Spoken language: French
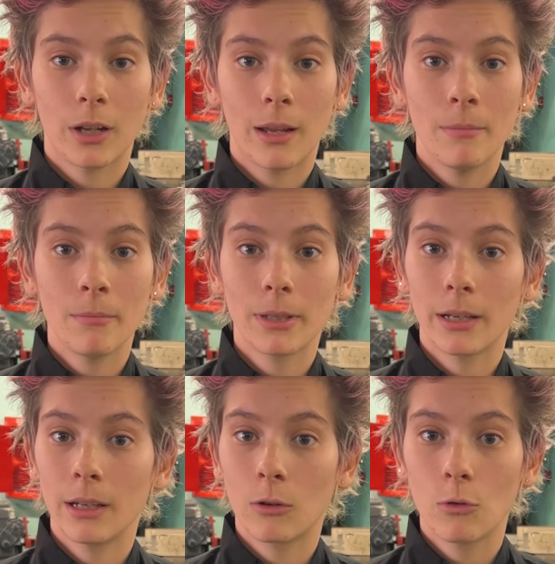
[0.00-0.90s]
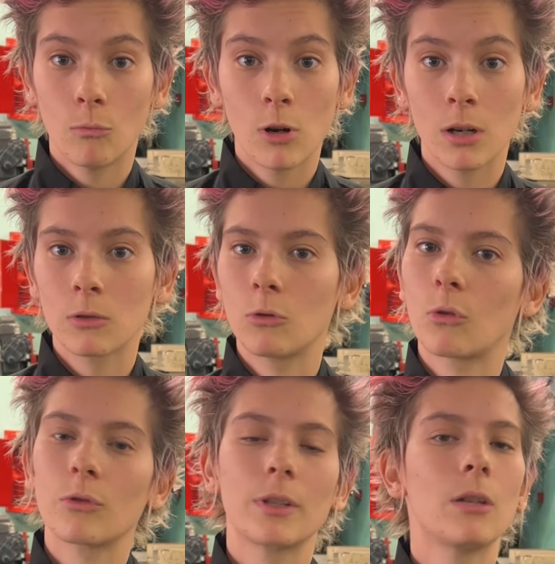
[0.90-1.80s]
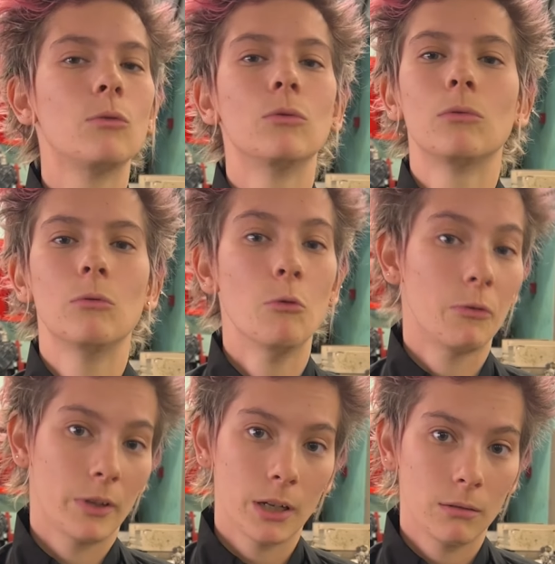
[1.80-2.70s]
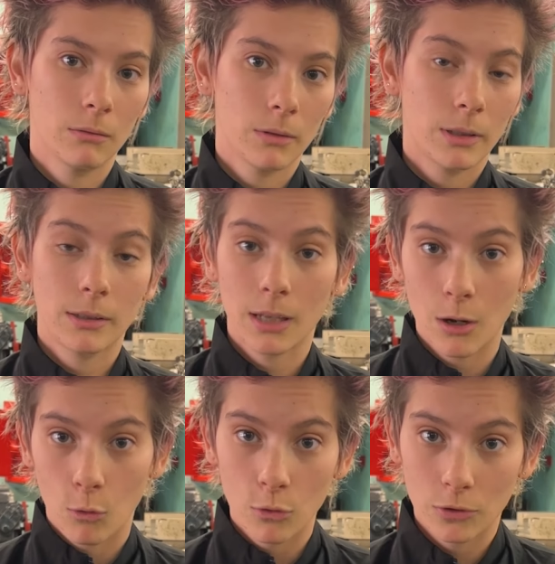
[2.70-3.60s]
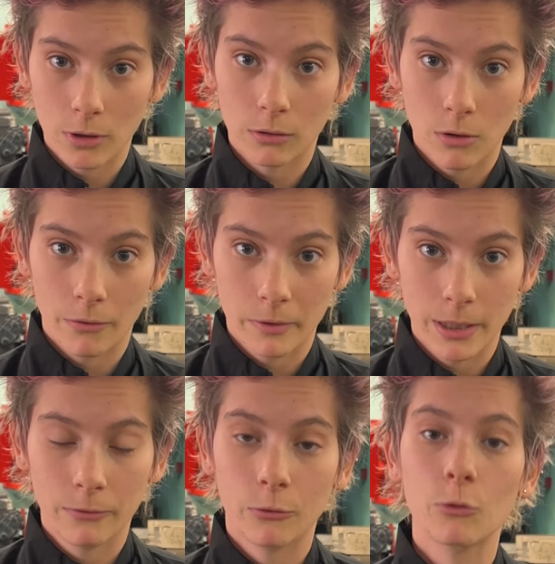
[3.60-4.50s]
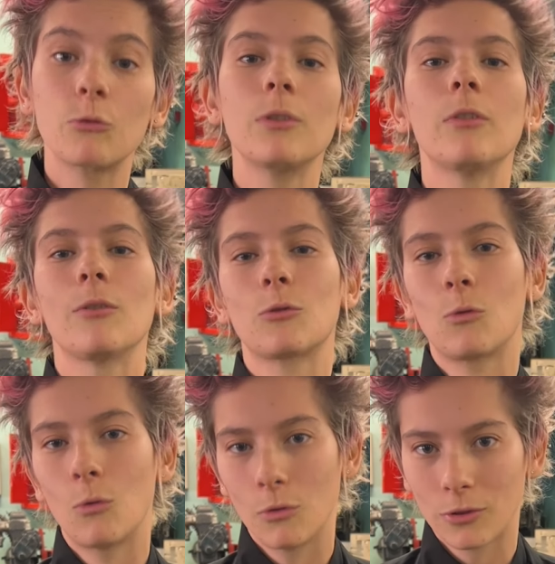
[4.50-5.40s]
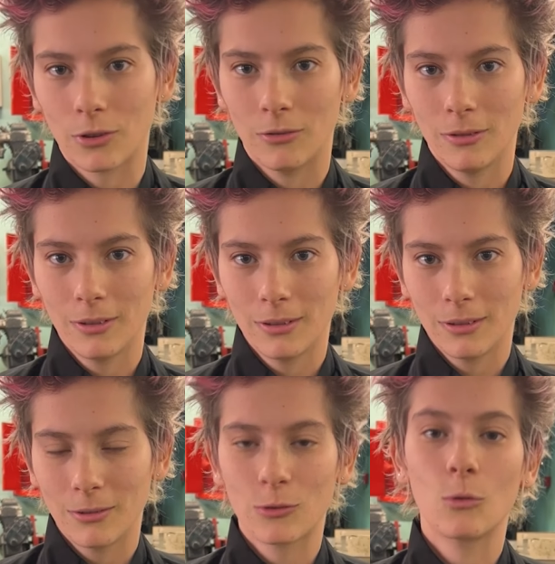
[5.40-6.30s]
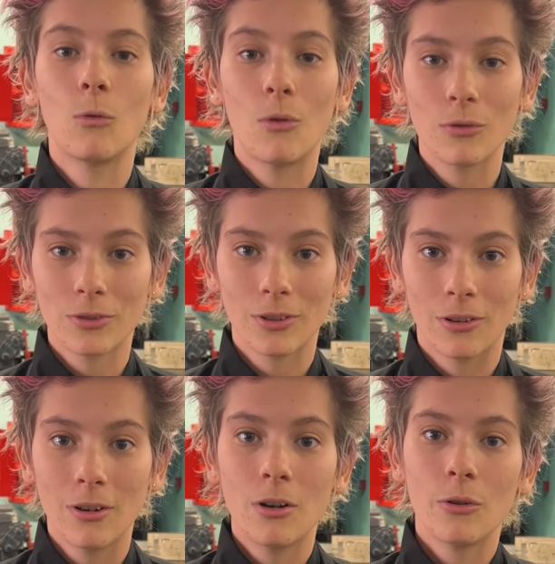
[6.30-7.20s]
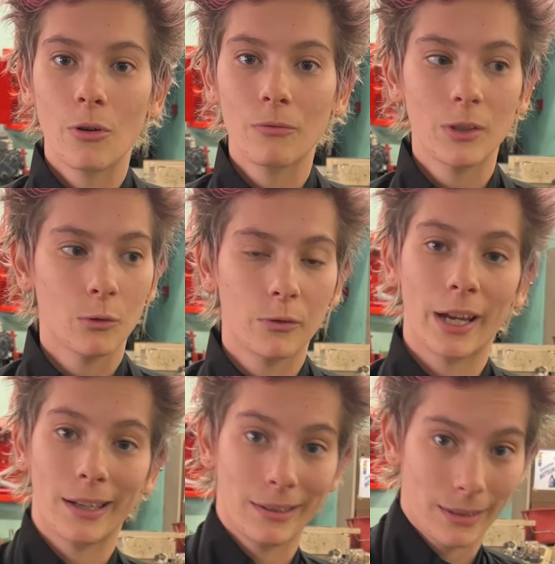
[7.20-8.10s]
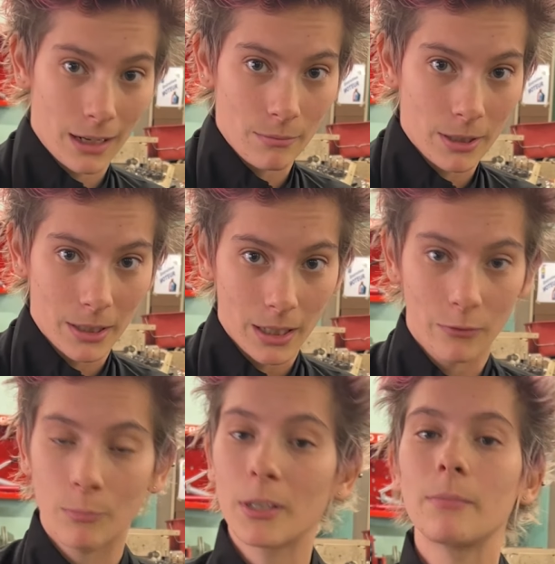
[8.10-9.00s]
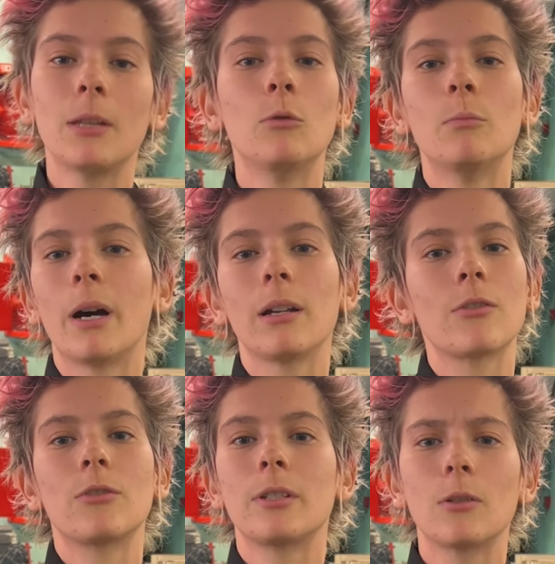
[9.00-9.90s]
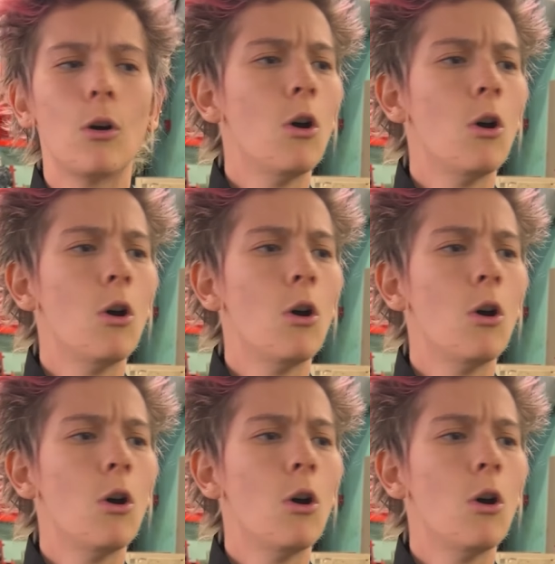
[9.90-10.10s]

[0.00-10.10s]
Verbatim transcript: la même carrière que moi, je leur conseille de le faire. Si ce qu'elles ressentent l'envie, il faut suivre ce qu'on ressent parce qu'on ressent l'envie de faire tel métier, il ne faut pas se mettre de barrière en se disant